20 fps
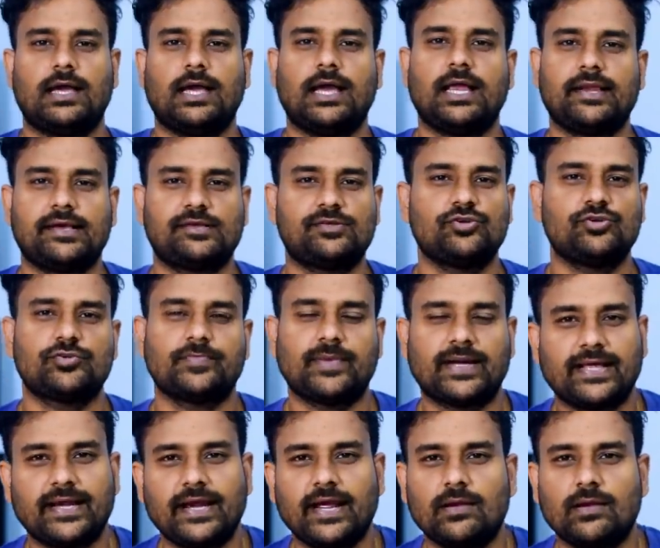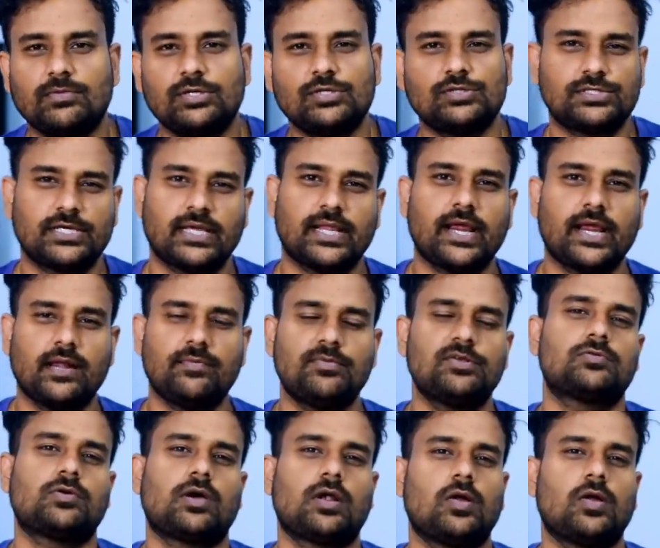అండ్ నెక్స్ట్ న్యూస్ మనకి రియల్మీ నుంచి రియల్మీ
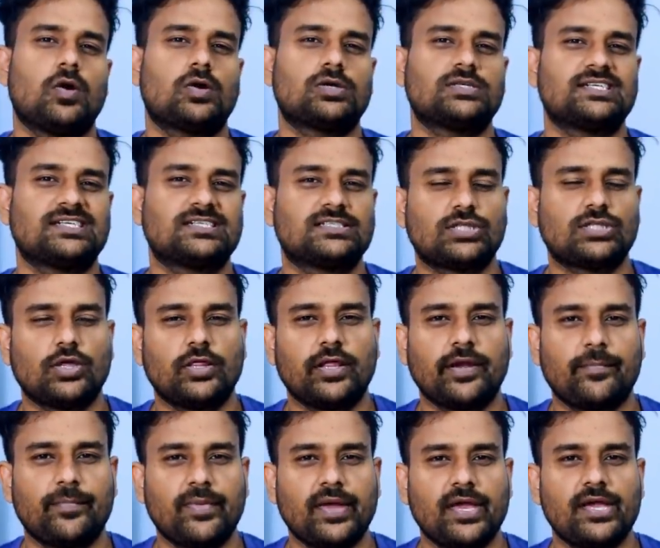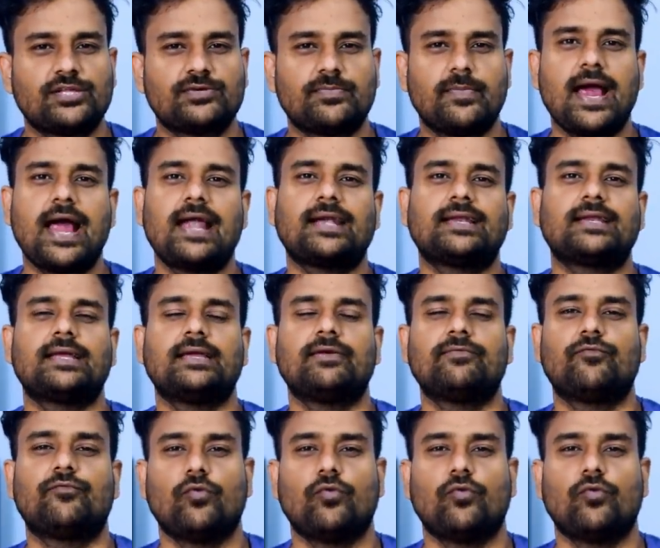త్వరలో ఒక సిక్స్ థౌసండ్ ఎంఏహెచ్ బ్యాటరీ